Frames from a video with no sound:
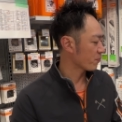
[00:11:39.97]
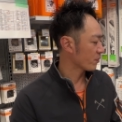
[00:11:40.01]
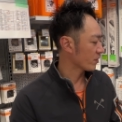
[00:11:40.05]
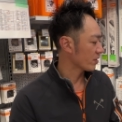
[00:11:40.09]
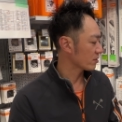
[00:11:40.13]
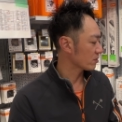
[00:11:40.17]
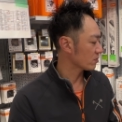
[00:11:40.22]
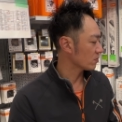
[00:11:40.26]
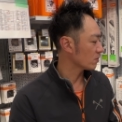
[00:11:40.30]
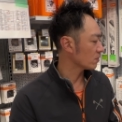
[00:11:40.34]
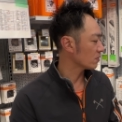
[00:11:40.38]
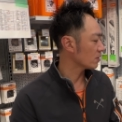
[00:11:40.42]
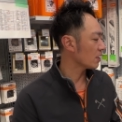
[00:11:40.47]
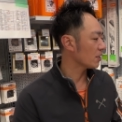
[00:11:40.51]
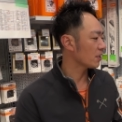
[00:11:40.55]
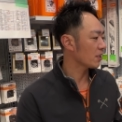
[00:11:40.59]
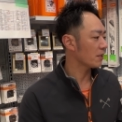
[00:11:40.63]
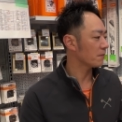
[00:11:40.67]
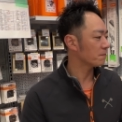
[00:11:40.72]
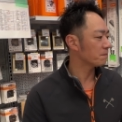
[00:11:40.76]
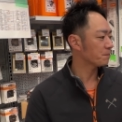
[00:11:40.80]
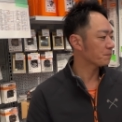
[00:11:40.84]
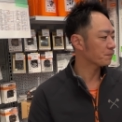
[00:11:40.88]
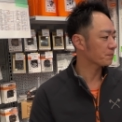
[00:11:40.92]
そのぐらい
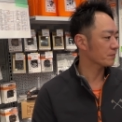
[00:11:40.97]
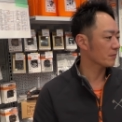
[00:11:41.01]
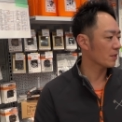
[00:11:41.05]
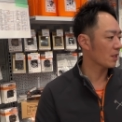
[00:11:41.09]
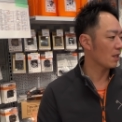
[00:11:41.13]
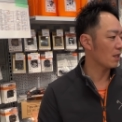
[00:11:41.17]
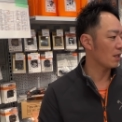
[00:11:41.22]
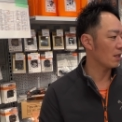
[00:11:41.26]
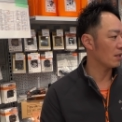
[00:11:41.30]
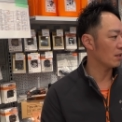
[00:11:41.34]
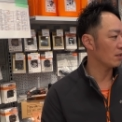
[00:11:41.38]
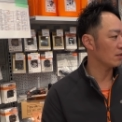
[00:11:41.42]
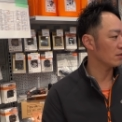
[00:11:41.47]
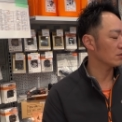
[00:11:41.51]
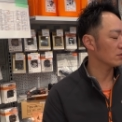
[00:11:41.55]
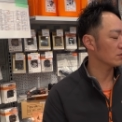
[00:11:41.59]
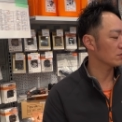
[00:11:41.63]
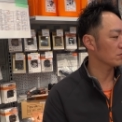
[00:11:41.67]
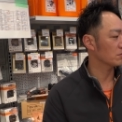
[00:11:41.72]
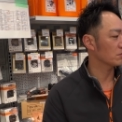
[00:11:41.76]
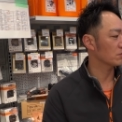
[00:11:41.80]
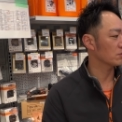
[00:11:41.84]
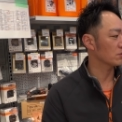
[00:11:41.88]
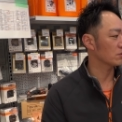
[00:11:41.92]
ね、えー、
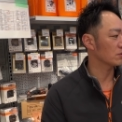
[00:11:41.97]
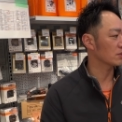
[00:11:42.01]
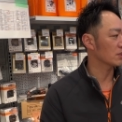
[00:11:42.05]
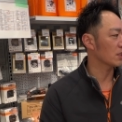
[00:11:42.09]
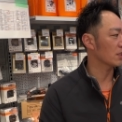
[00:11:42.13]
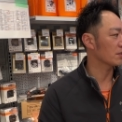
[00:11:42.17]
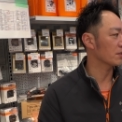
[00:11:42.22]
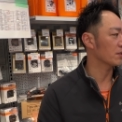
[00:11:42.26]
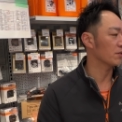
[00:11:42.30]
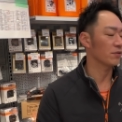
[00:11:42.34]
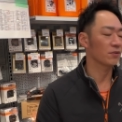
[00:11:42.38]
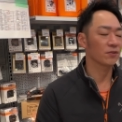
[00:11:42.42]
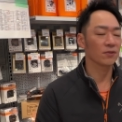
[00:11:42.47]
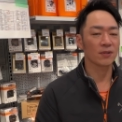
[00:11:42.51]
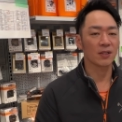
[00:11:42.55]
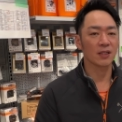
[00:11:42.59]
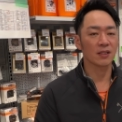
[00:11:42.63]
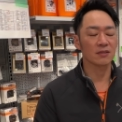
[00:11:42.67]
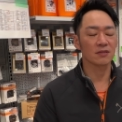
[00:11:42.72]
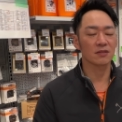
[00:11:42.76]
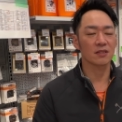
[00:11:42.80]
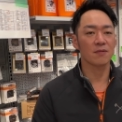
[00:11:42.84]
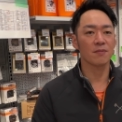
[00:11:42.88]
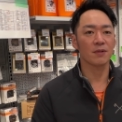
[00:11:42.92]
しょっちゅう使ってる人か
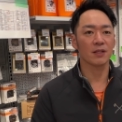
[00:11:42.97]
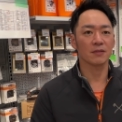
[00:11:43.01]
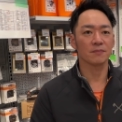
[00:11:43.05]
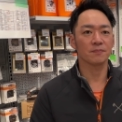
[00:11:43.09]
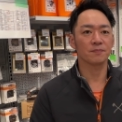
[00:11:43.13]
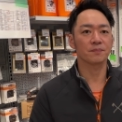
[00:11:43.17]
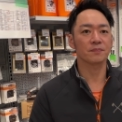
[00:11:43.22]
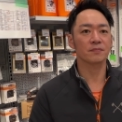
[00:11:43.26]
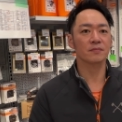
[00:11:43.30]
らすれば、